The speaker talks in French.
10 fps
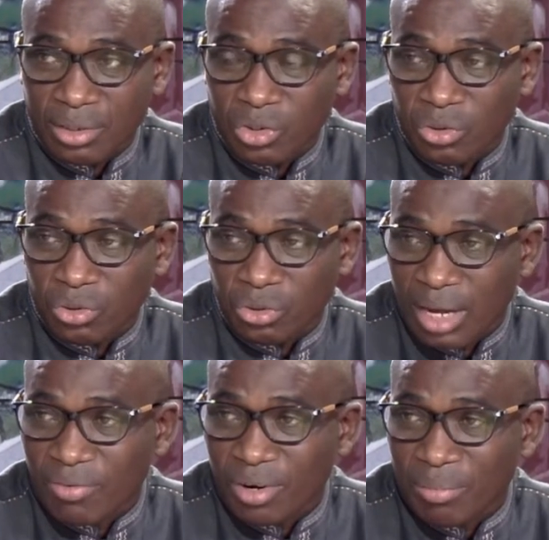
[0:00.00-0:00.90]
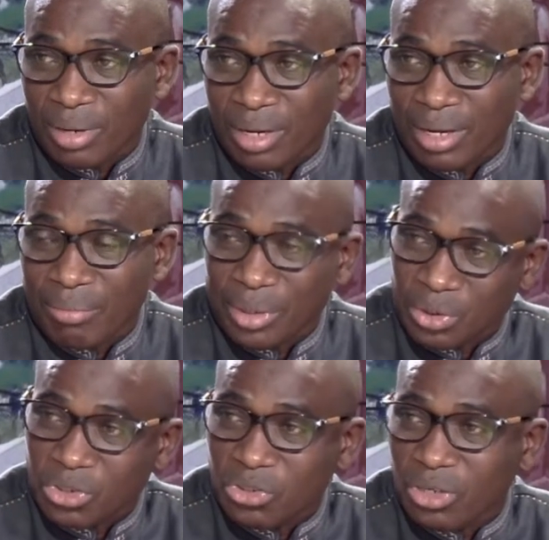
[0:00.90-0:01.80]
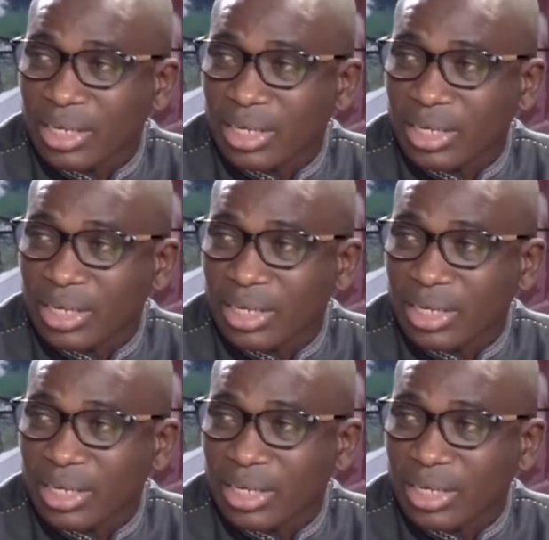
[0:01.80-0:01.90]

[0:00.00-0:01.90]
sur l'environnement, mais aussi